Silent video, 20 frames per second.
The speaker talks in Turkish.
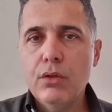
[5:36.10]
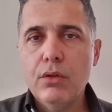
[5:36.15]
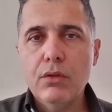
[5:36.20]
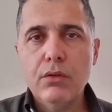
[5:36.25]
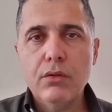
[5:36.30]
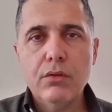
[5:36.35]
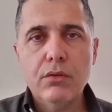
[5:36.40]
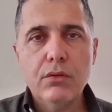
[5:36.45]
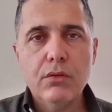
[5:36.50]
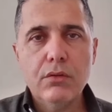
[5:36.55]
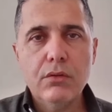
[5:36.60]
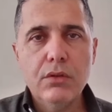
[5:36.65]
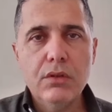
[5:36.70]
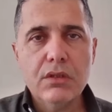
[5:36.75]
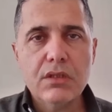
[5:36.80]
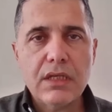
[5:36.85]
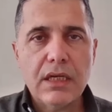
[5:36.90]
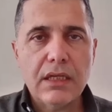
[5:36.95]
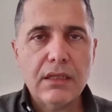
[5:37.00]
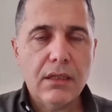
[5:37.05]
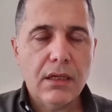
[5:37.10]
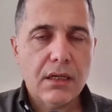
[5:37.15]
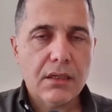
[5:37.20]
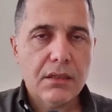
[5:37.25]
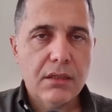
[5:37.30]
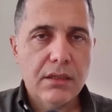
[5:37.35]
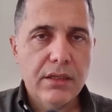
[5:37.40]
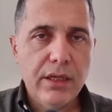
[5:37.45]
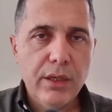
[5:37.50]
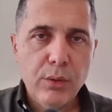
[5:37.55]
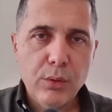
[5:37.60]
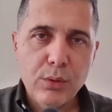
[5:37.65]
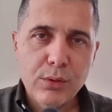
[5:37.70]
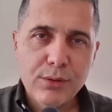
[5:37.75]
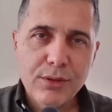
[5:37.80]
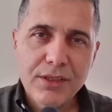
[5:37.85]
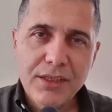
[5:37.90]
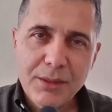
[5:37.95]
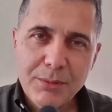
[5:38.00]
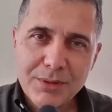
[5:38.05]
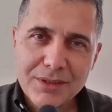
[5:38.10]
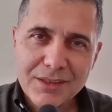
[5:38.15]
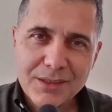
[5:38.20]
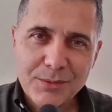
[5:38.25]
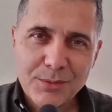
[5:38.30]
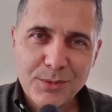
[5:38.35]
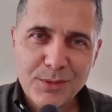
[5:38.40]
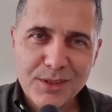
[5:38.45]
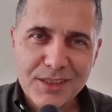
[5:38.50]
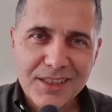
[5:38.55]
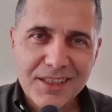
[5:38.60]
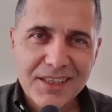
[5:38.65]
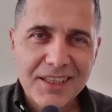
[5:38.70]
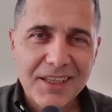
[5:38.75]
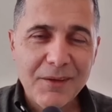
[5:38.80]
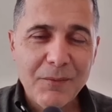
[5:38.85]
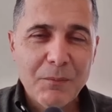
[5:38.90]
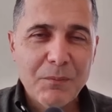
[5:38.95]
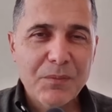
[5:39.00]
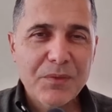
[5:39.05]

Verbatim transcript: Ee, insanlarda ne öldü ne bitti bu ülkede.